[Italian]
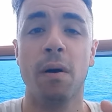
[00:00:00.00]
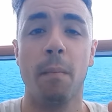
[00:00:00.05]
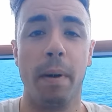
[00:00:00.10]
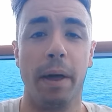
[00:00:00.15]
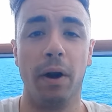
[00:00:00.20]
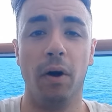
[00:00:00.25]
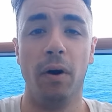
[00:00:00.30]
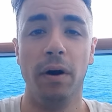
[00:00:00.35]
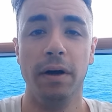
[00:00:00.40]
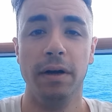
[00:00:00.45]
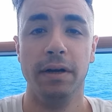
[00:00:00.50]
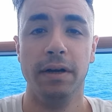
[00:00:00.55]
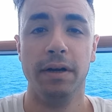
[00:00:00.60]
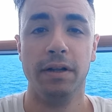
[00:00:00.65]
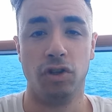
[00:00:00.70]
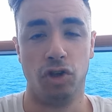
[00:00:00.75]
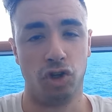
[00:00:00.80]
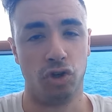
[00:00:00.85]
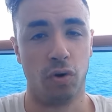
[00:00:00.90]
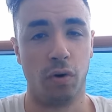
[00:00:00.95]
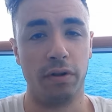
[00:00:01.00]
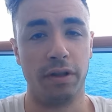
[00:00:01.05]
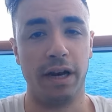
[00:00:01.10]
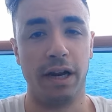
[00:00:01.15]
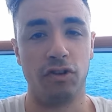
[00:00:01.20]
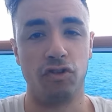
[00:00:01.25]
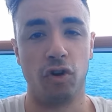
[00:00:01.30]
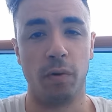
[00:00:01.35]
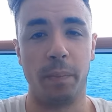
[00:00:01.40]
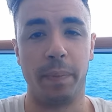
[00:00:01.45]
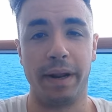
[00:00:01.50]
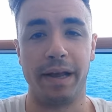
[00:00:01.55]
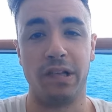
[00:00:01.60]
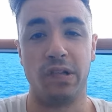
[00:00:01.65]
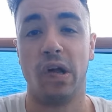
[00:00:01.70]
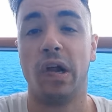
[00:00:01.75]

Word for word: Però ci sono delle sorprese.